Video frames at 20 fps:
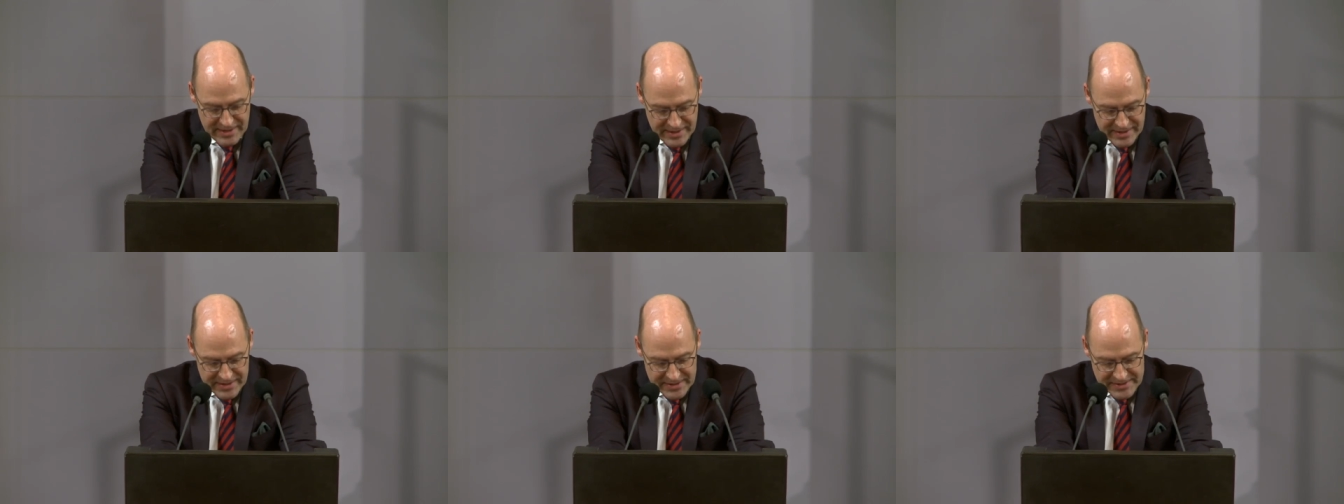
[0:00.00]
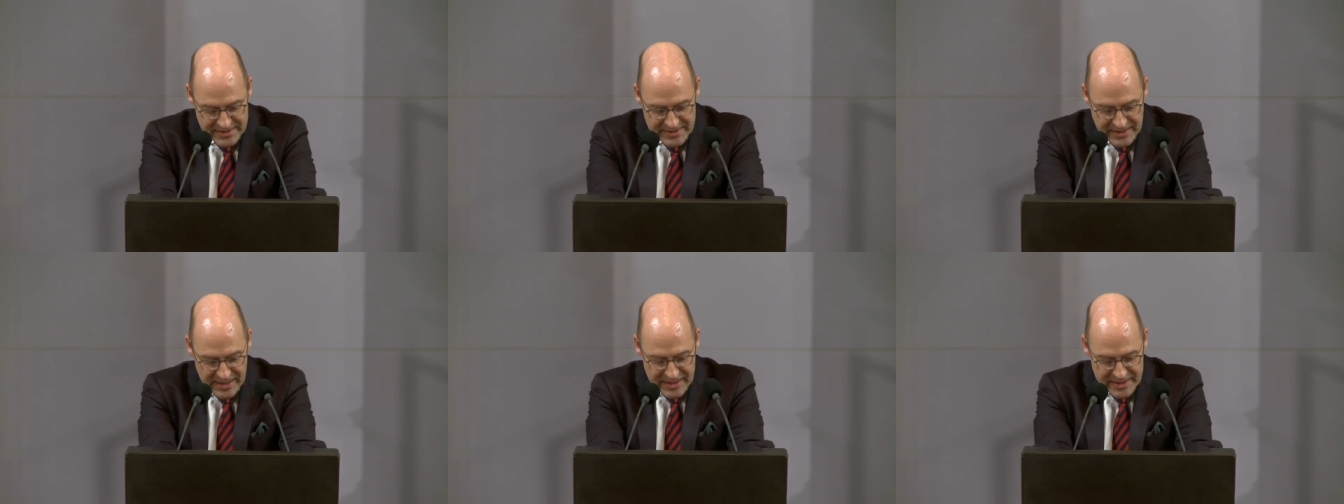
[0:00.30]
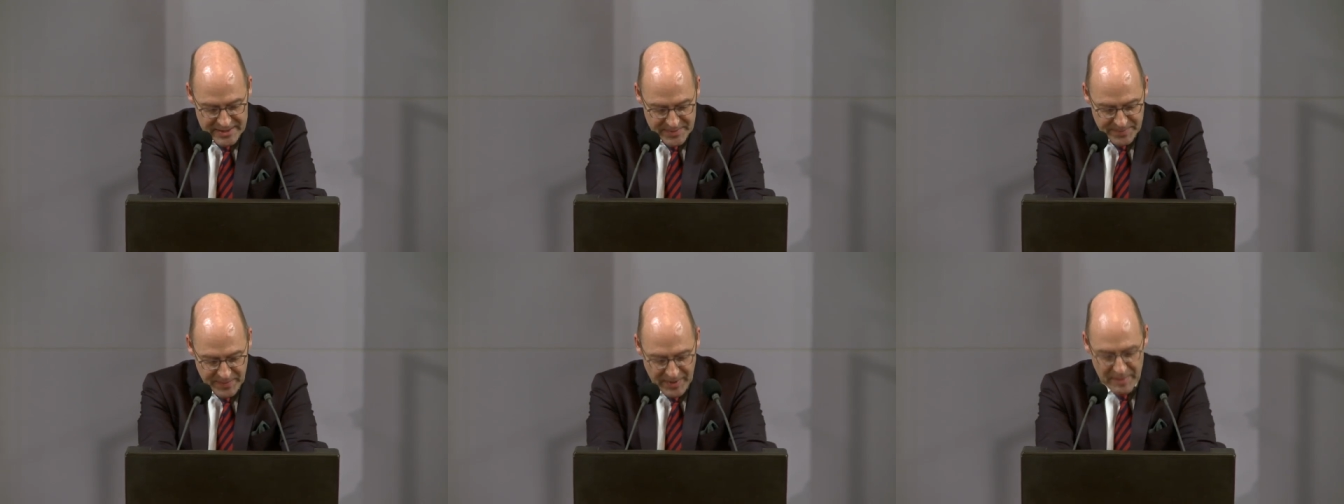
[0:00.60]
sei
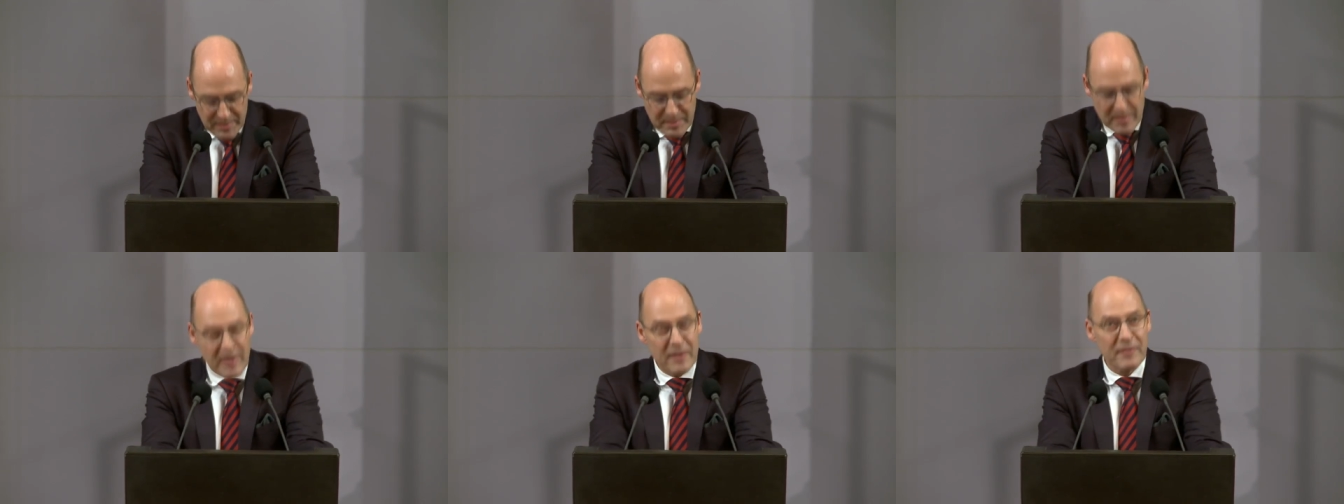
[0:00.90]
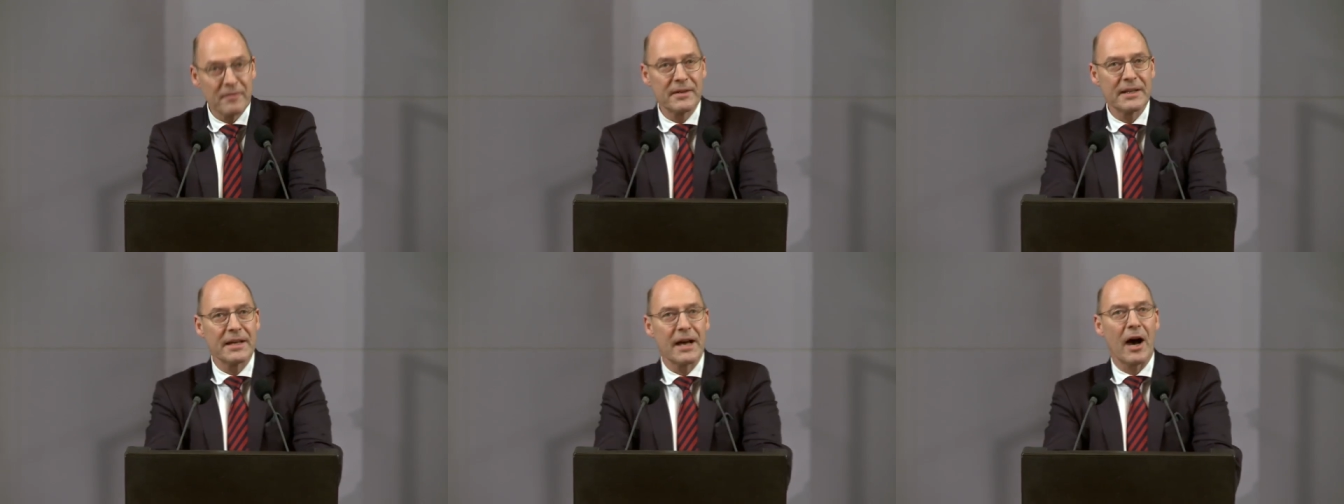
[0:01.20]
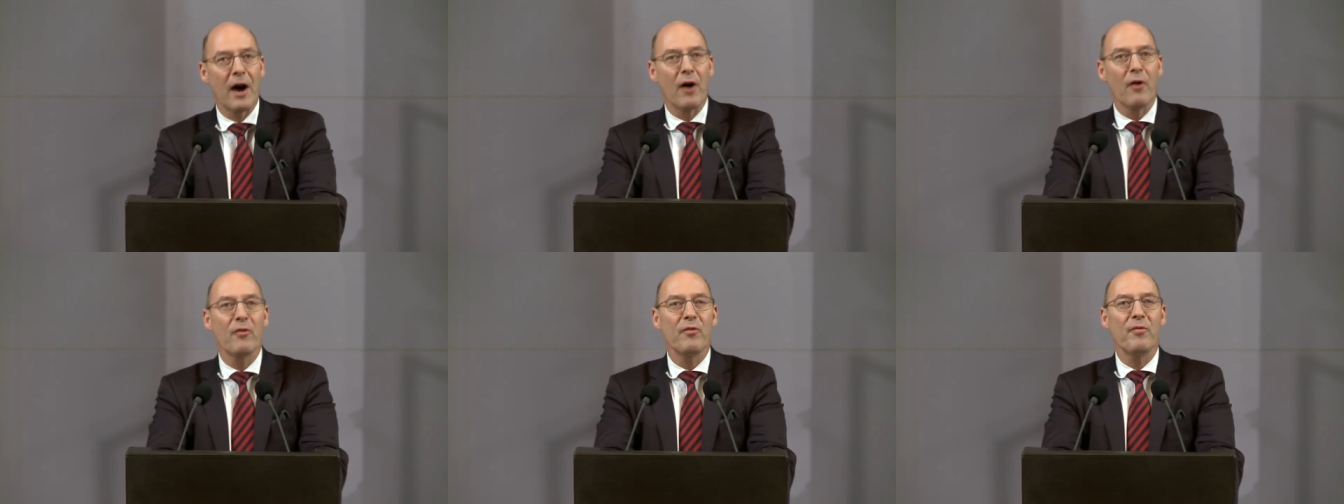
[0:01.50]
es beim
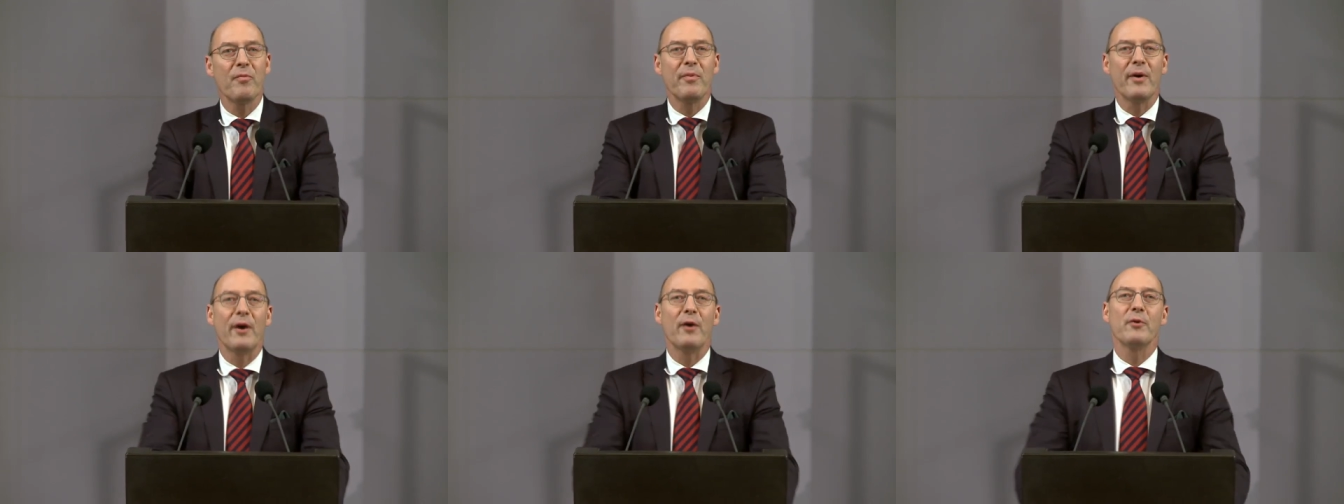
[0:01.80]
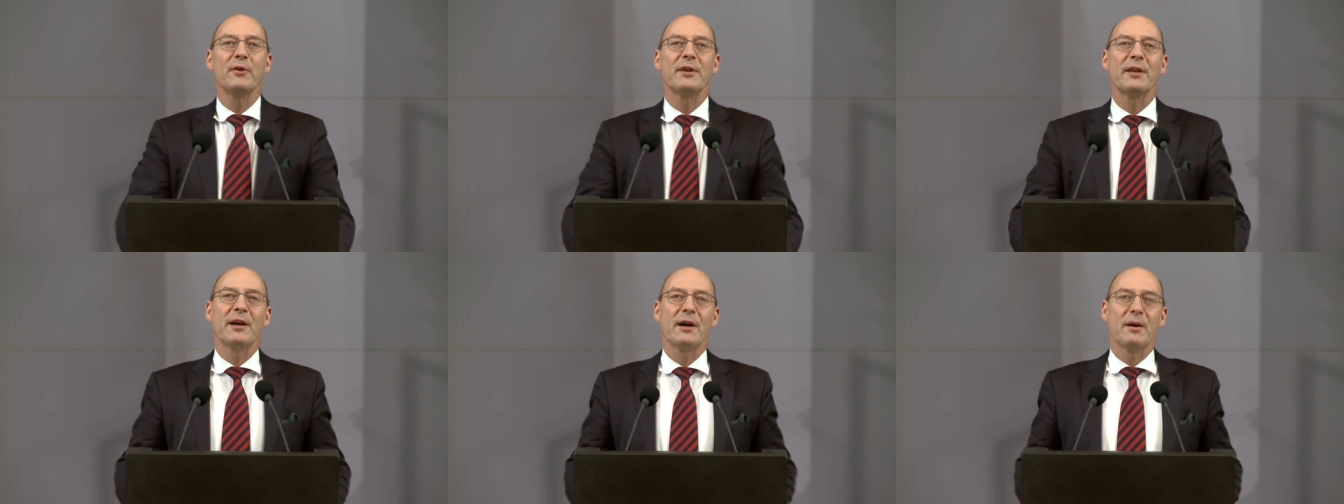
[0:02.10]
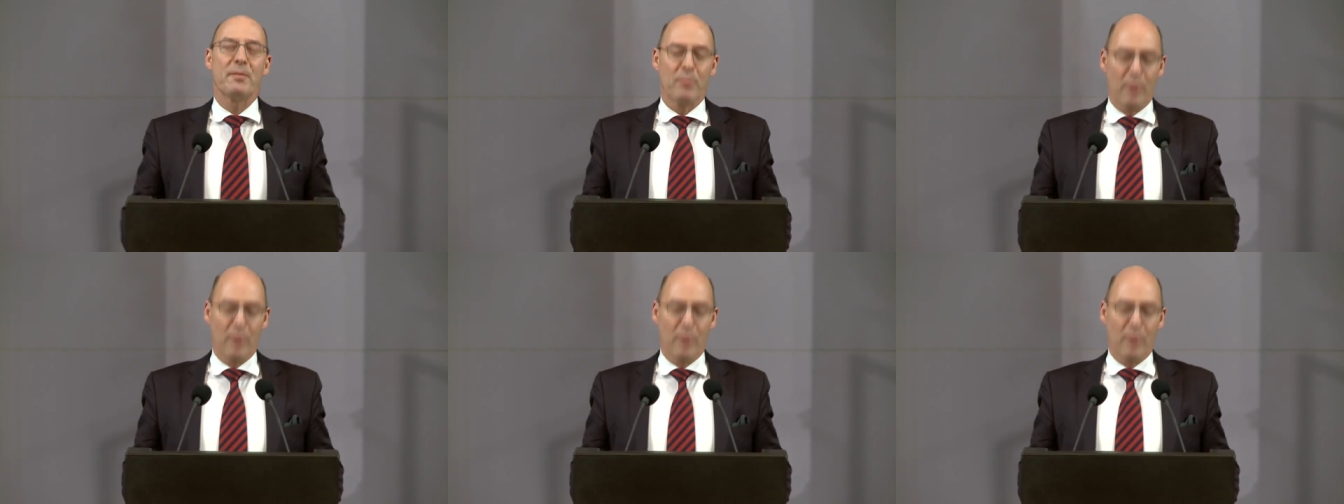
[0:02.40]
Wiederaufbau der